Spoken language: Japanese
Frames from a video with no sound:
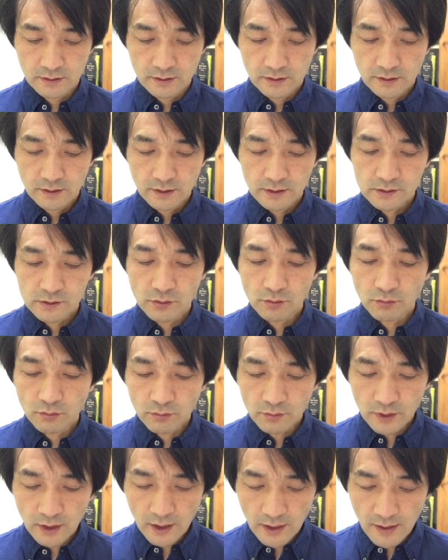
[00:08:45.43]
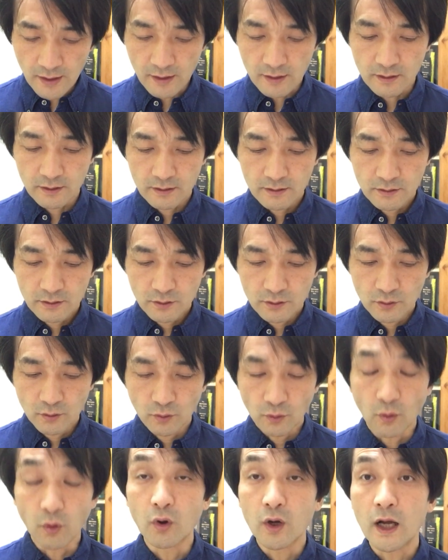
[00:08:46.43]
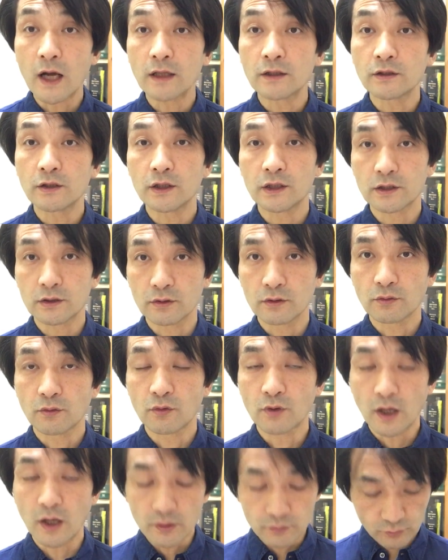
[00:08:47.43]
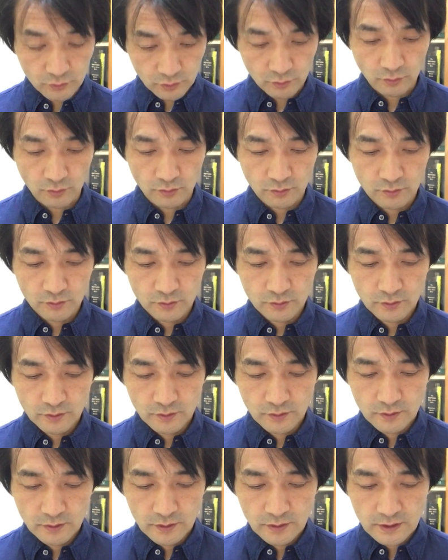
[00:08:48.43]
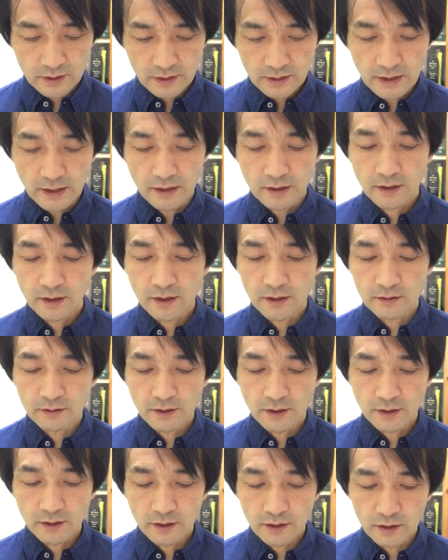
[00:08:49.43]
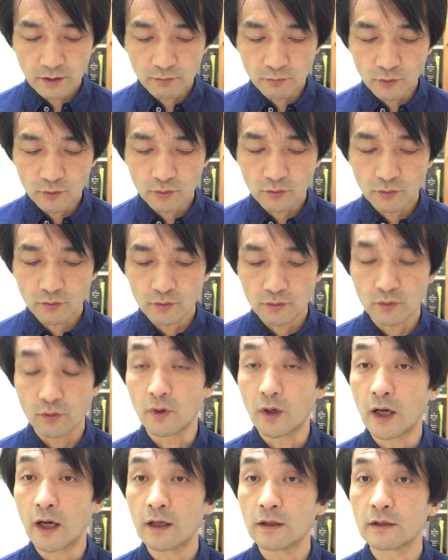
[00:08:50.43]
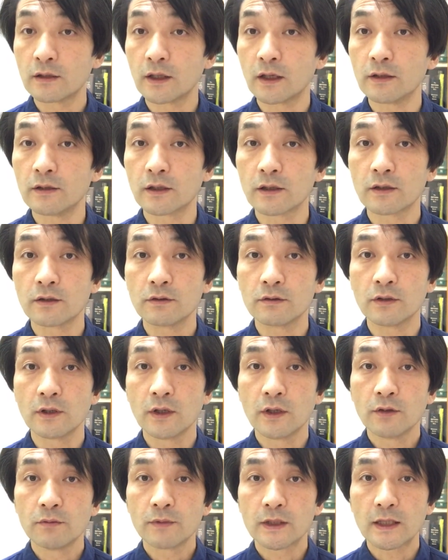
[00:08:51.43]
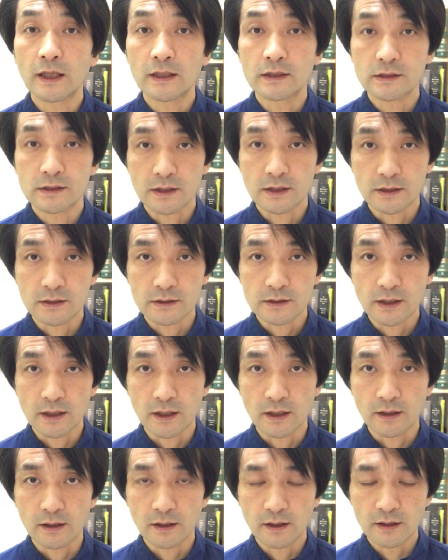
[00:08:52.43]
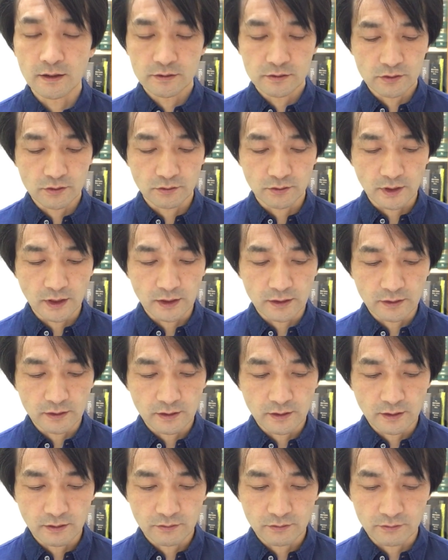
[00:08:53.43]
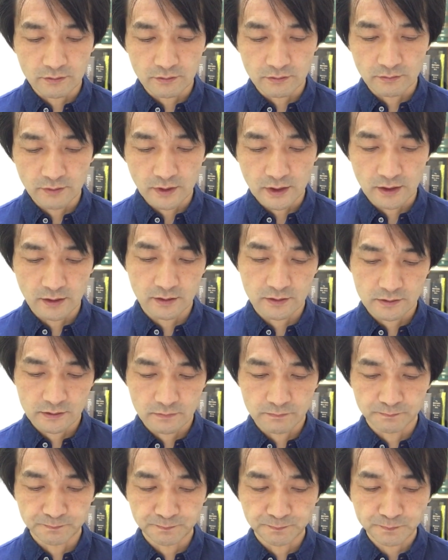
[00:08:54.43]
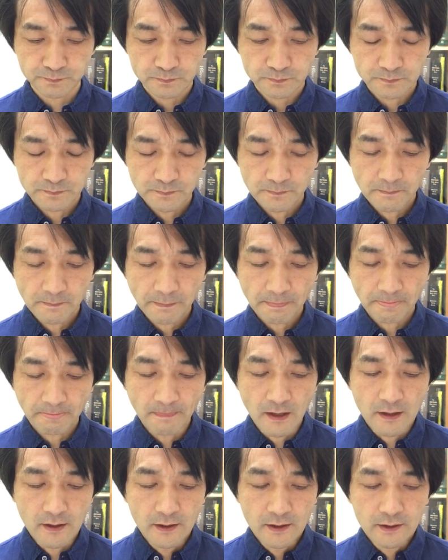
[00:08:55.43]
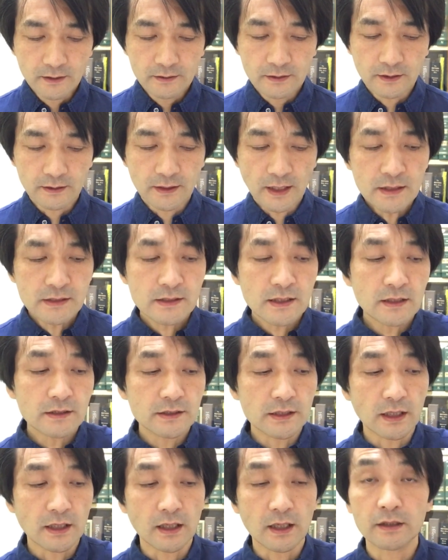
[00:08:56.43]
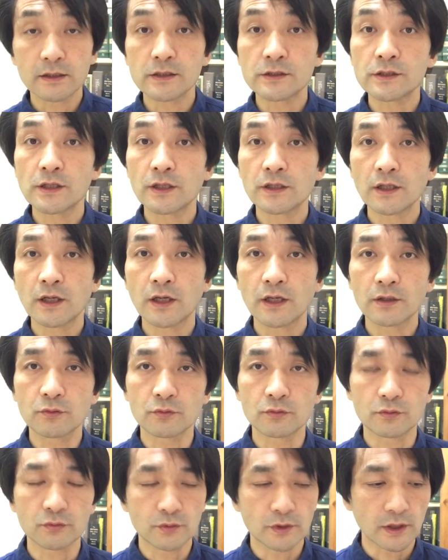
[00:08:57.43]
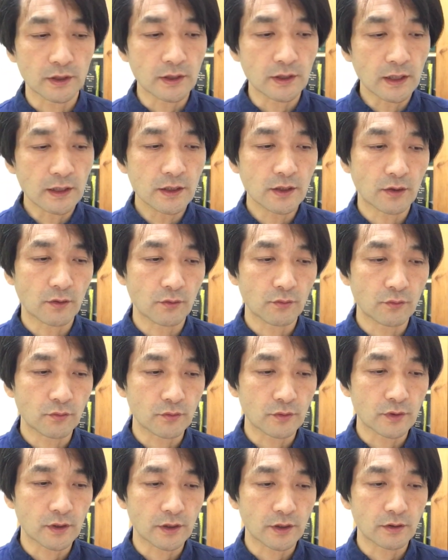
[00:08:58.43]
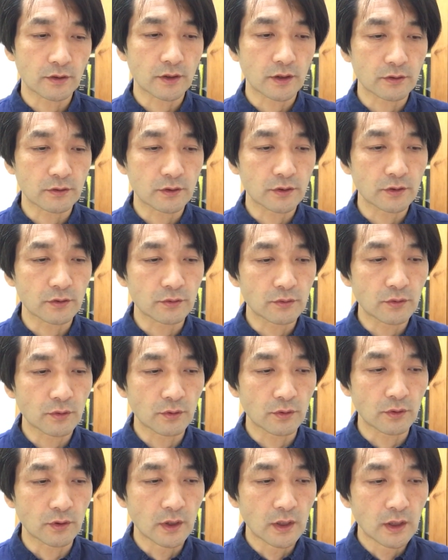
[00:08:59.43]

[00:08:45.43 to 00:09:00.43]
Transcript: でそこで他の人、客観的に物事を判断できる第三者が必要になってくるわけです。で第三者が話し合いに入ることで何が行われるかっていうと、